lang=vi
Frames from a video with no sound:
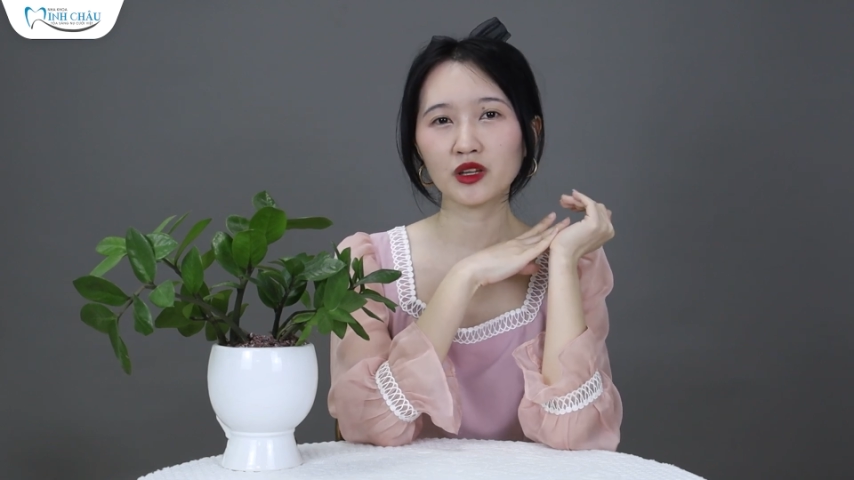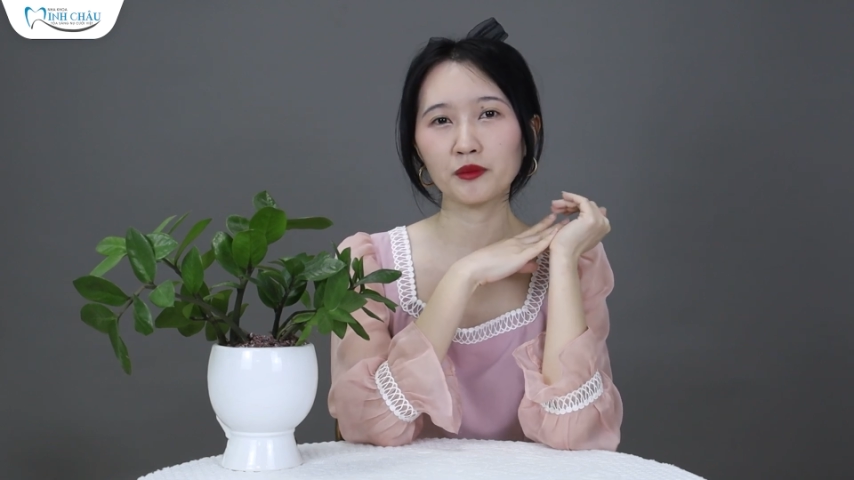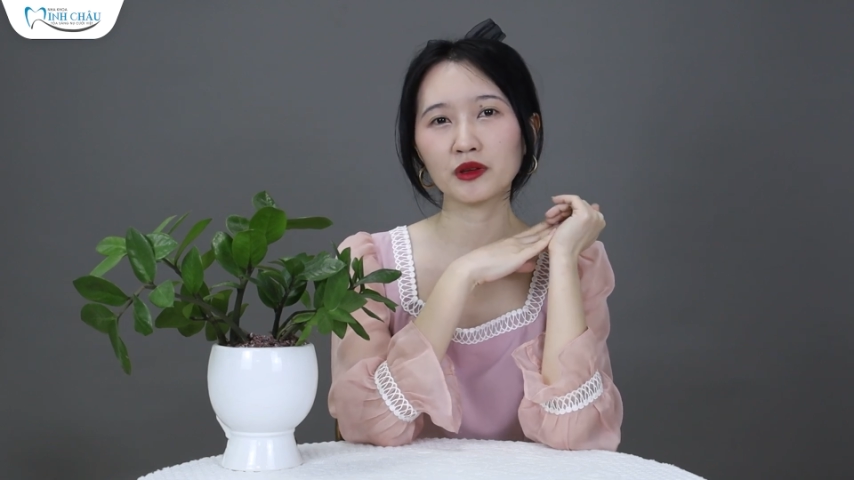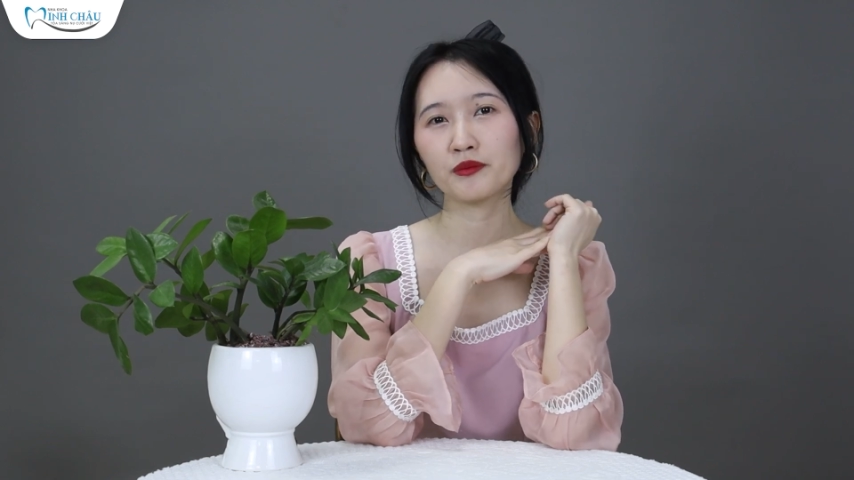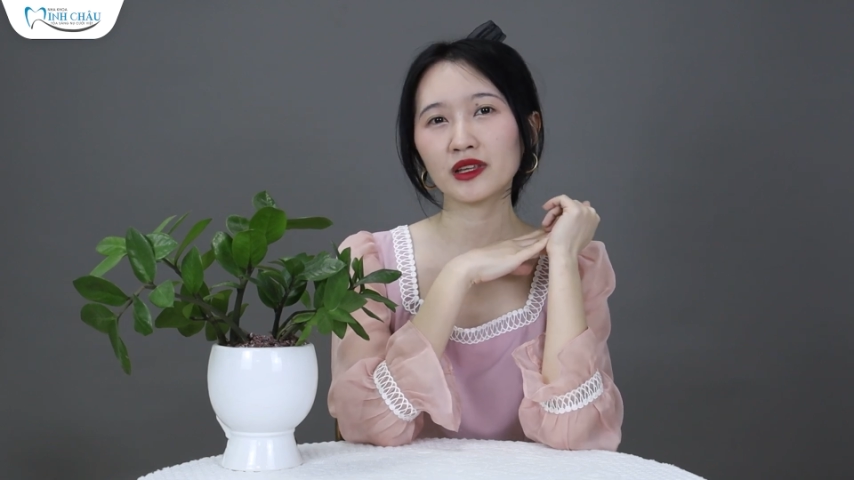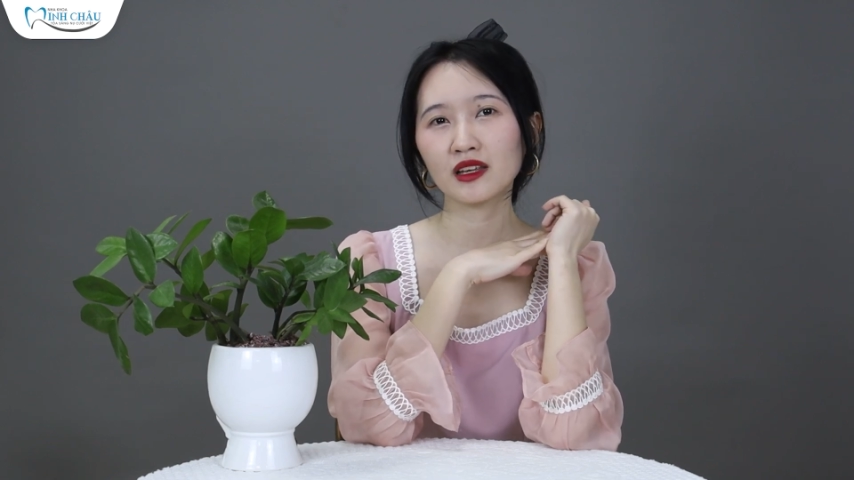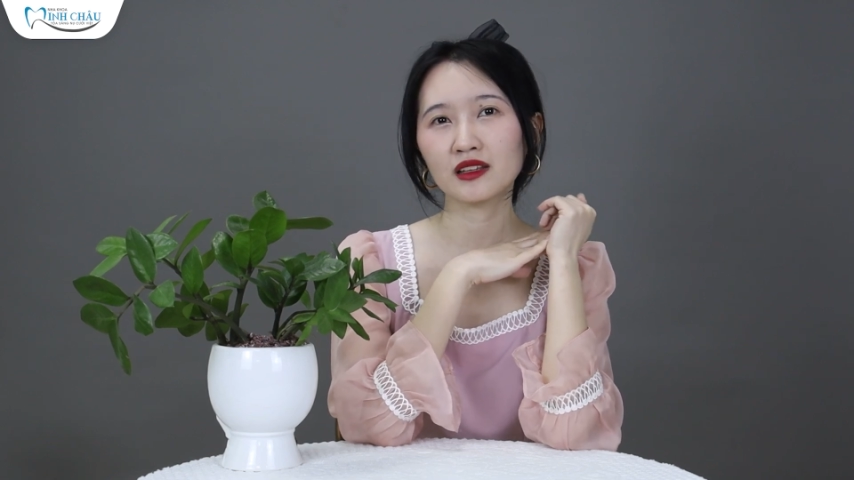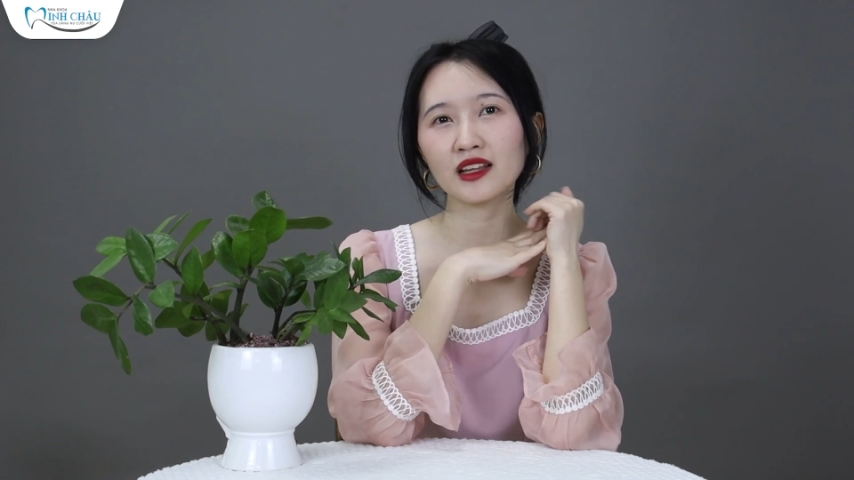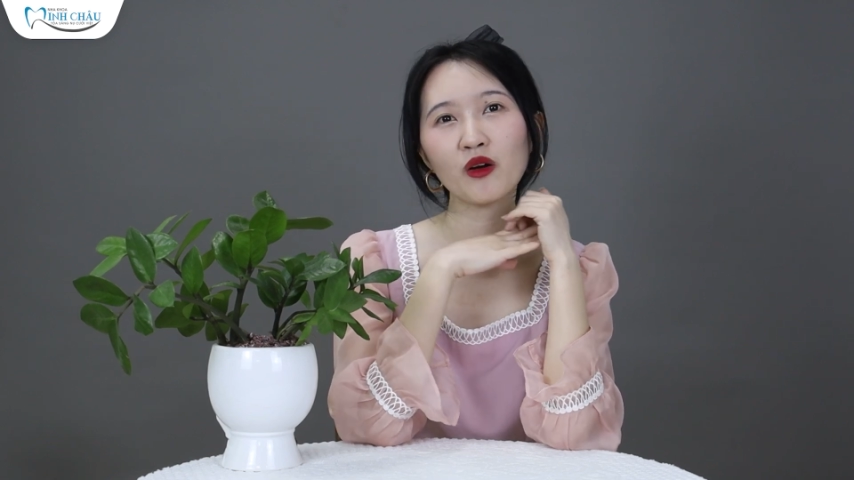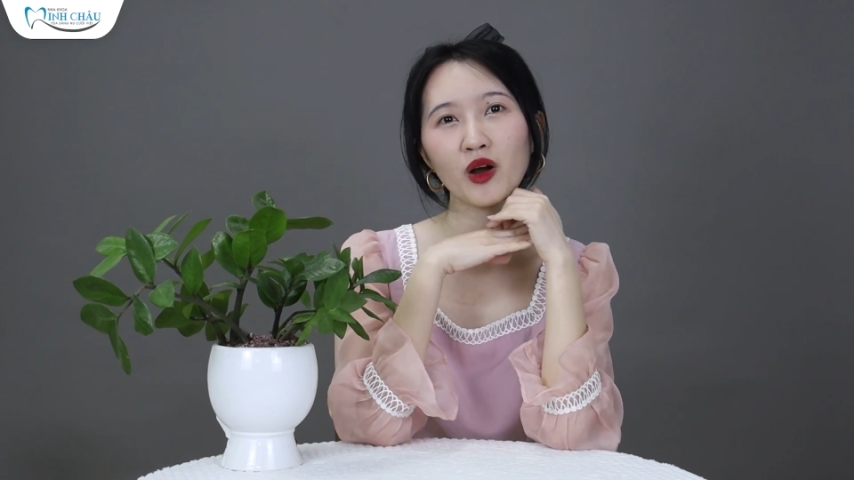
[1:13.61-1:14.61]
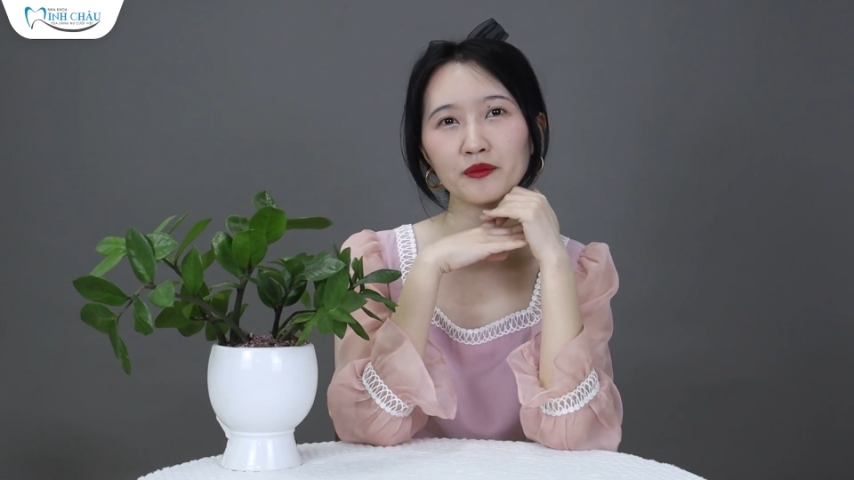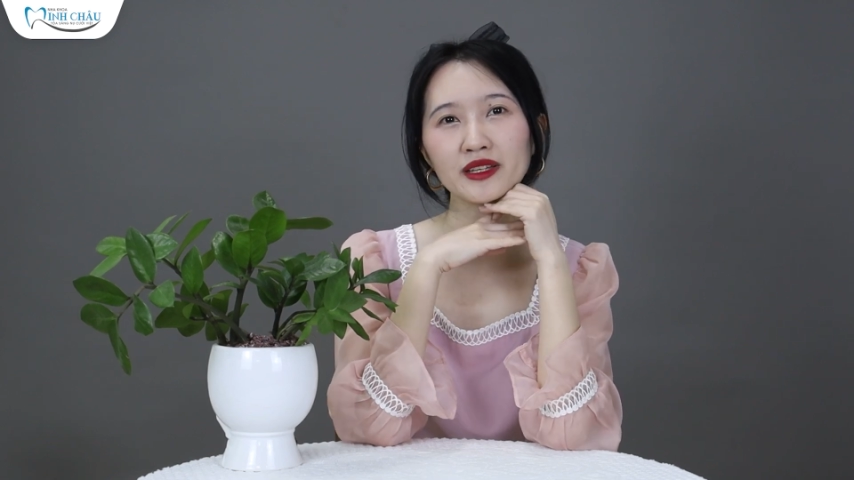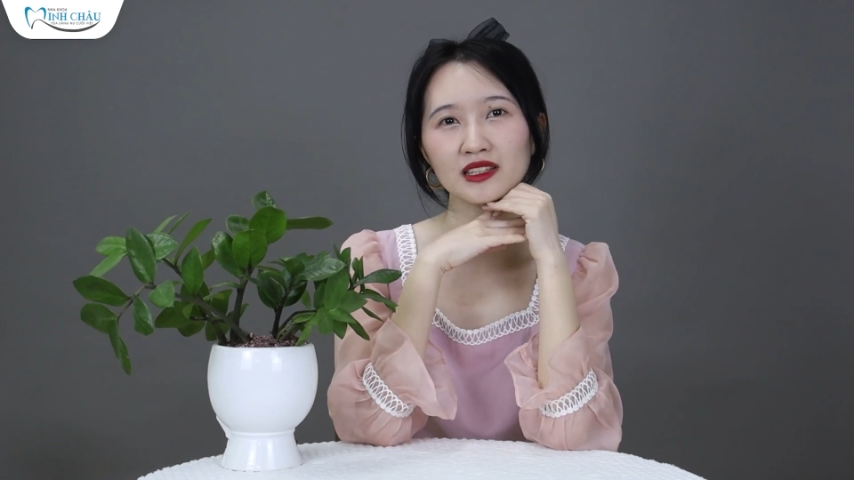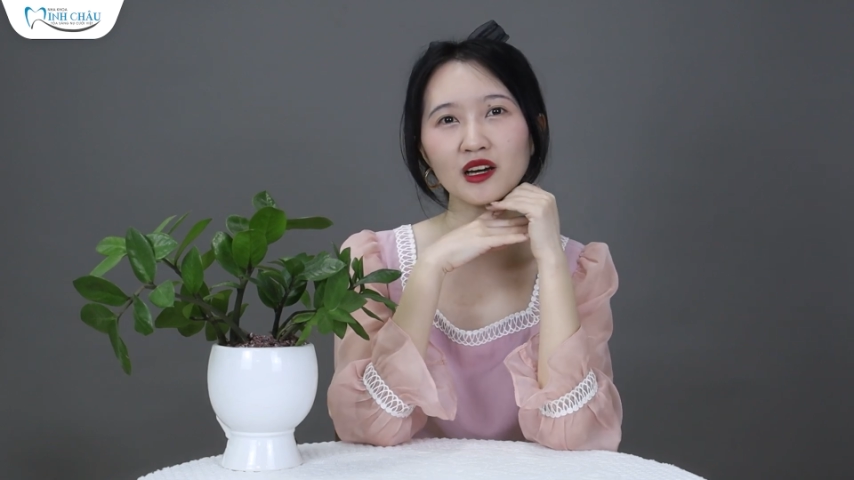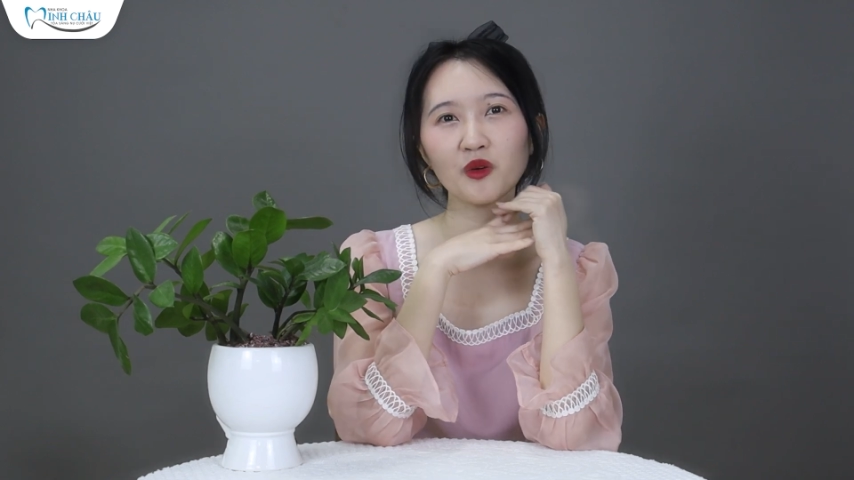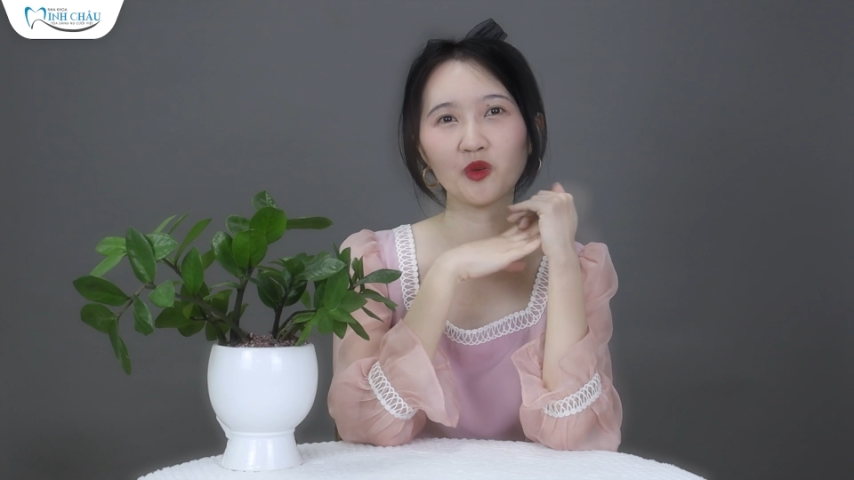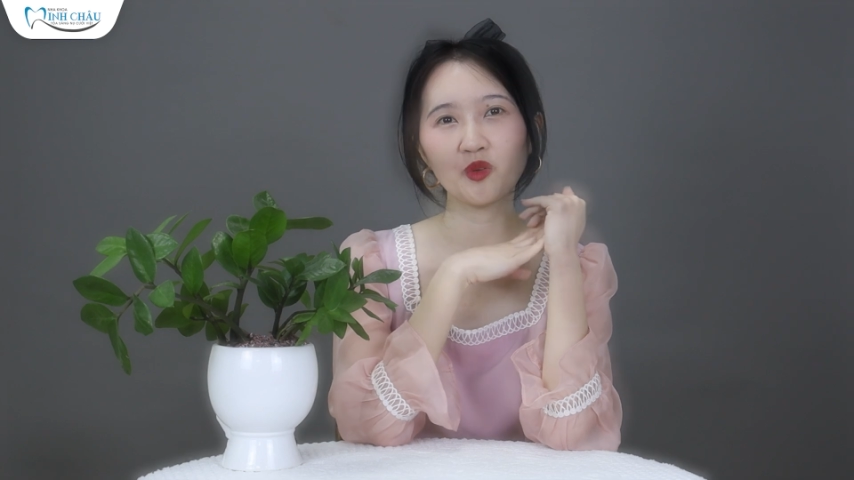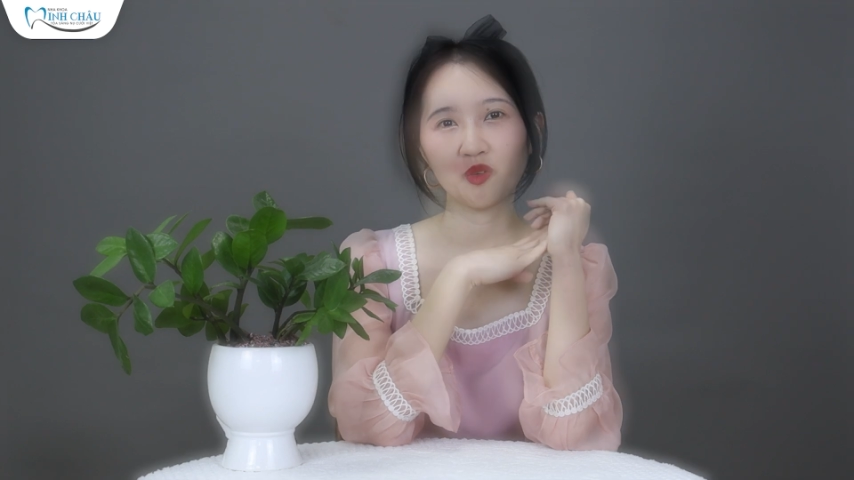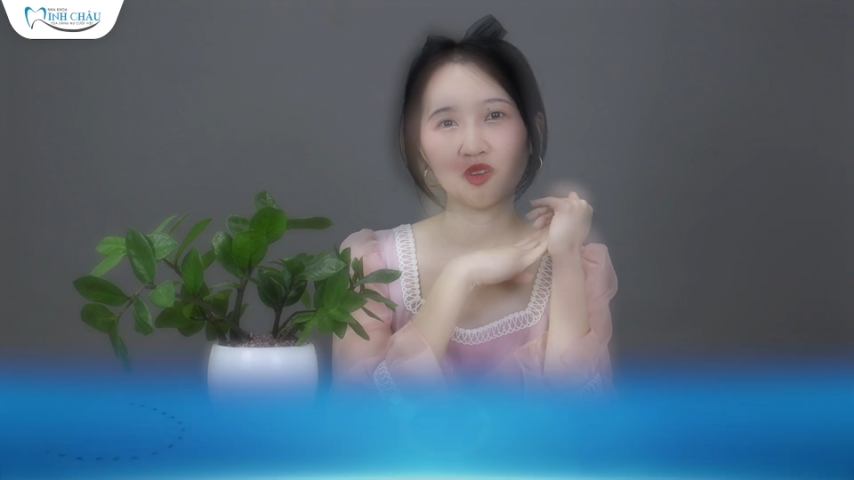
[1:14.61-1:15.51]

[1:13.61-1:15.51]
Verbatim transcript: thì mình biết đến nhau khoa minh châu